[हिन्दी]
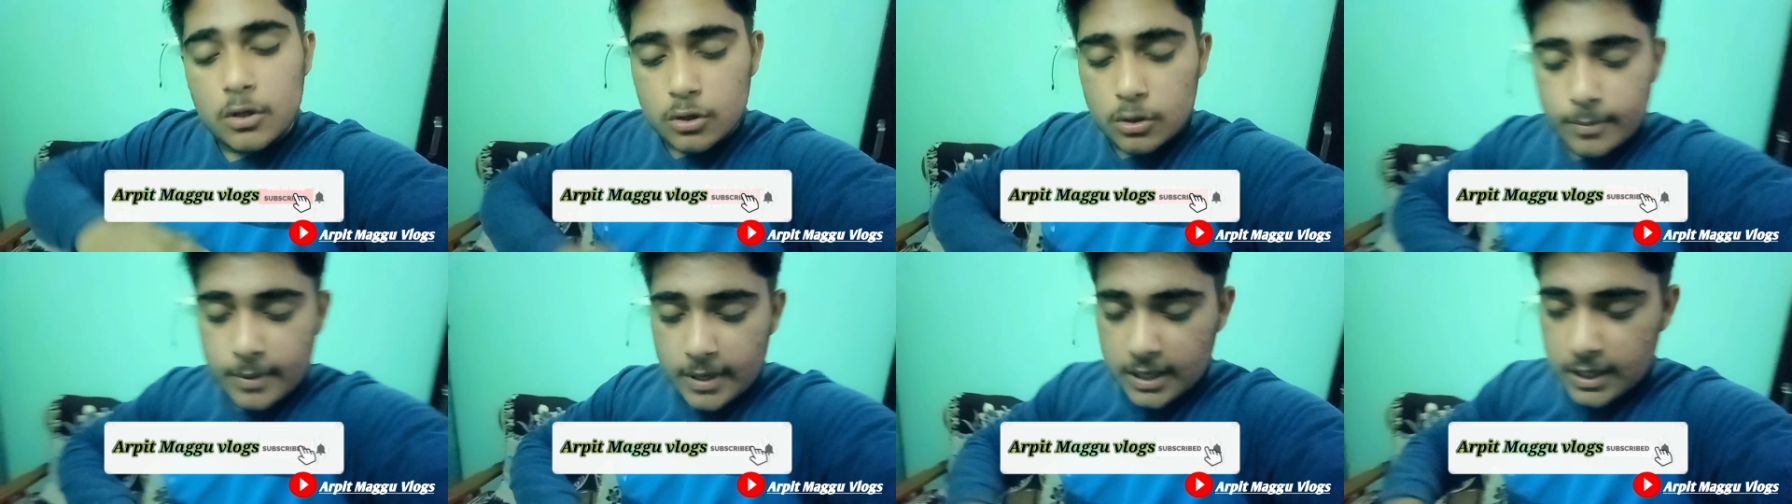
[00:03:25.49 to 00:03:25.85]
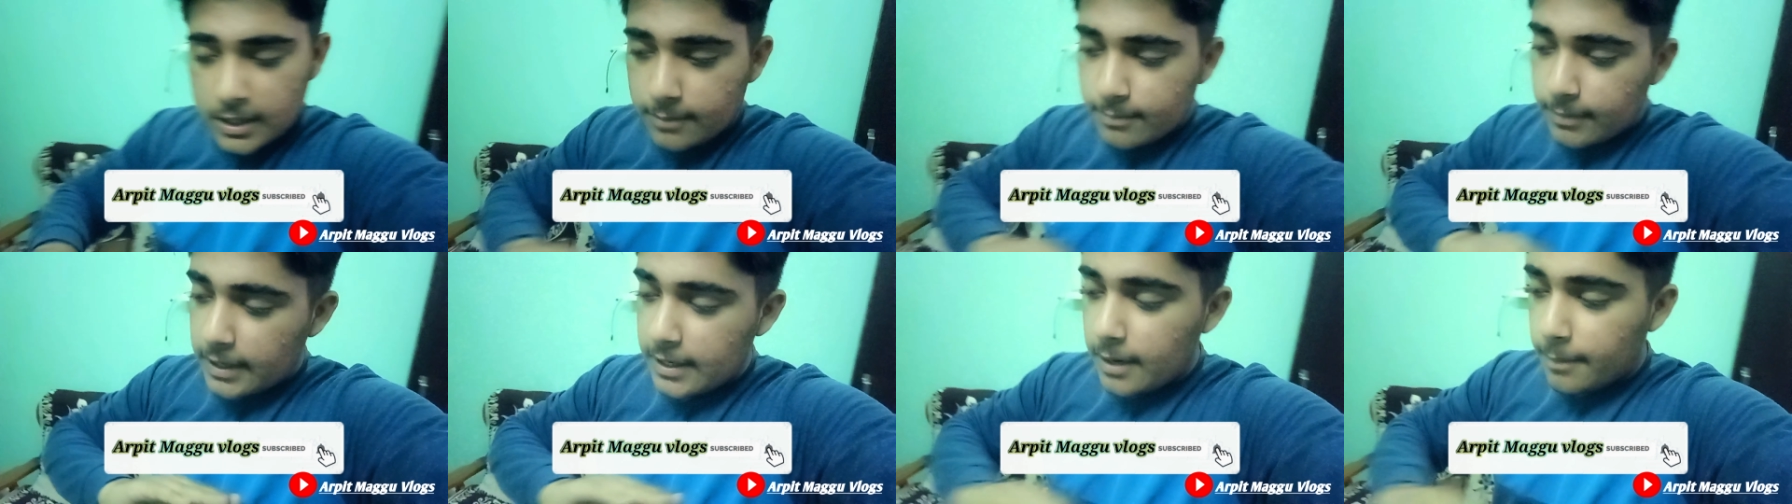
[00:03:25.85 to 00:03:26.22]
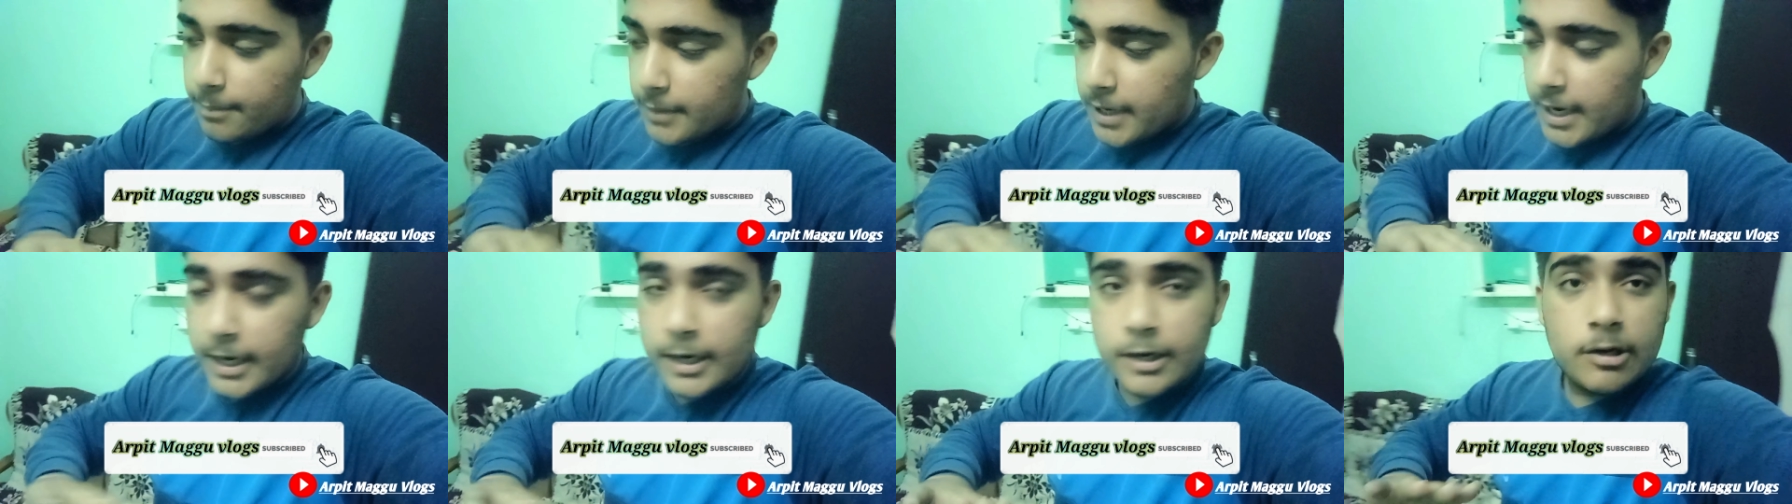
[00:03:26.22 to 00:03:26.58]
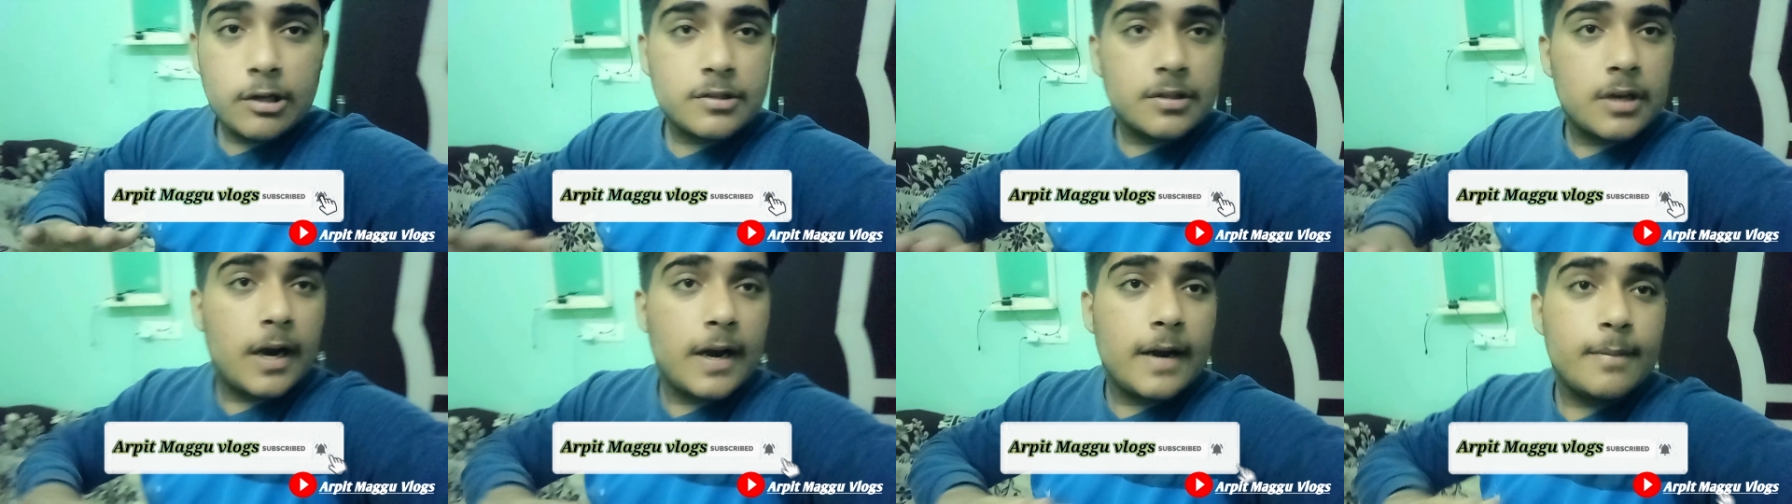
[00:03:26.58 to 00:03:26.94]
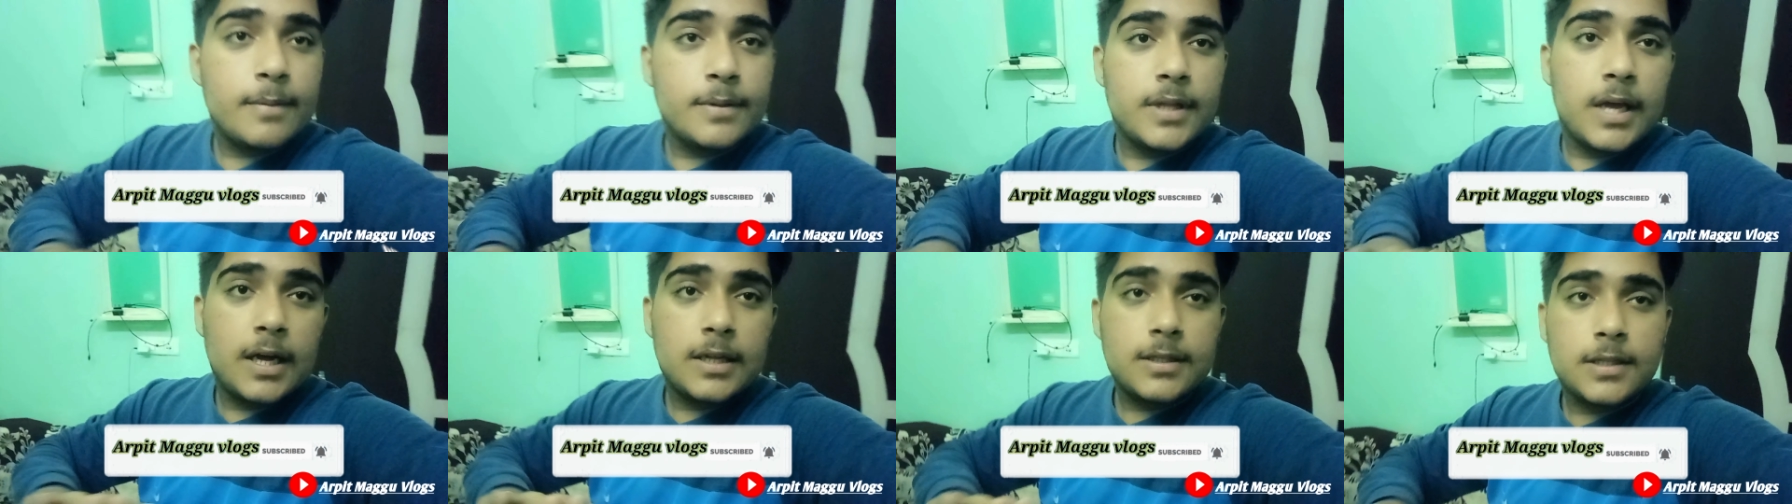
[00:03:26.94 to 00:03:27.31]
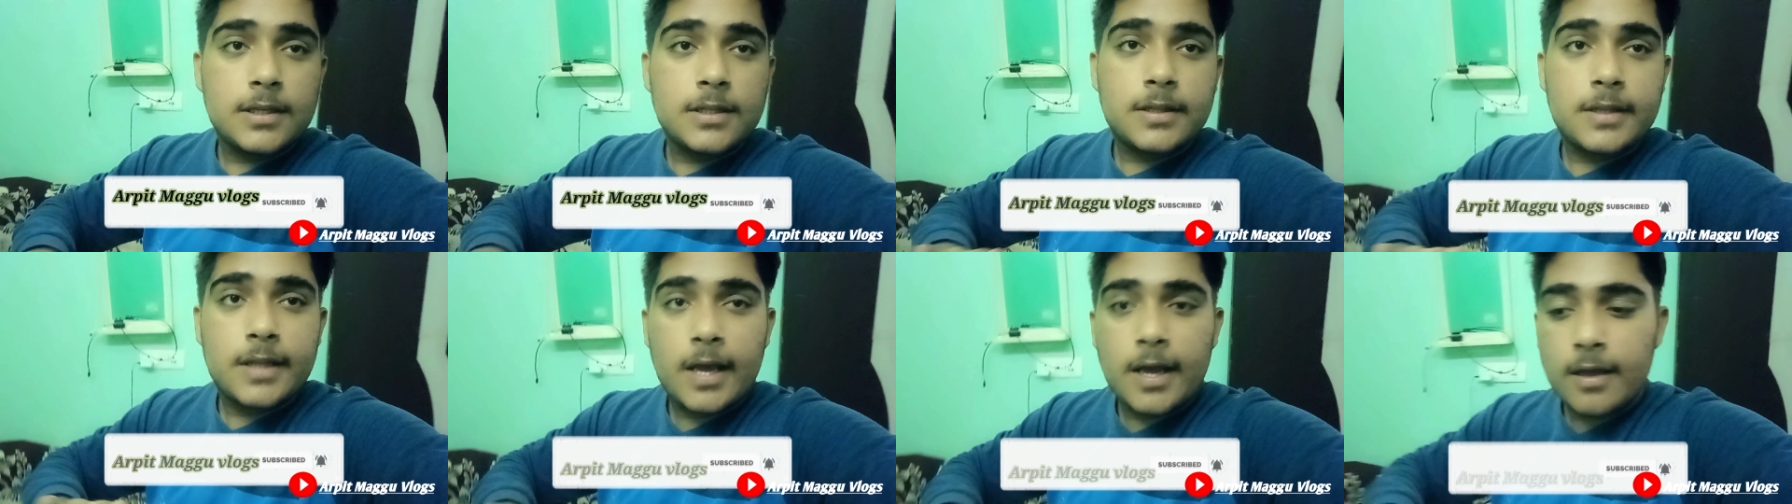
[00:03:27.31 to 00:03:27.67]
तो मैंने कहा भाई अपने एक्टिव चलाने पर ध्यान
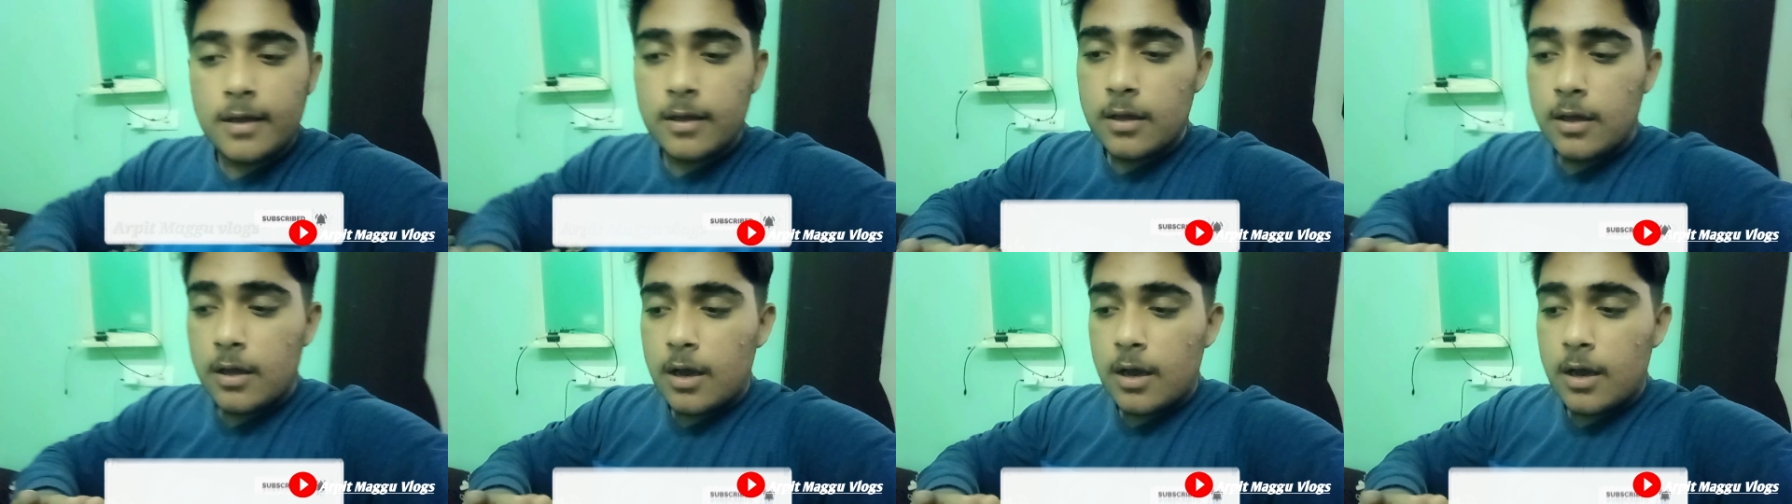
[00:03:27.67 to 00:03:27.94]
देते हैं